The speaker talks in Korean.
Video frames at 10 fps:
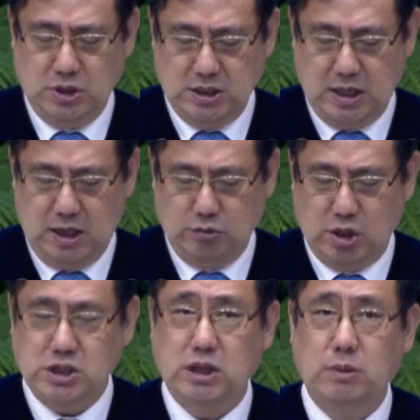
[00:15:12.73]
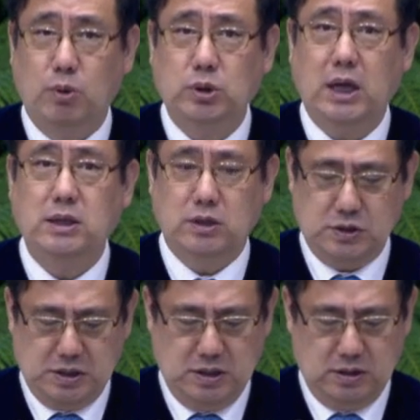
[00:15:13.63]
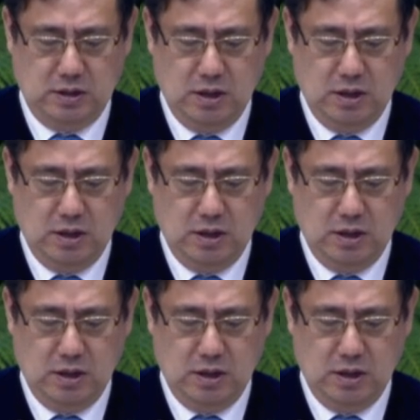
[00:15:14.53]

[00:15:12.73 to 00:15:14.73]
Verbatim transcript: 제자가 되지 못한 것은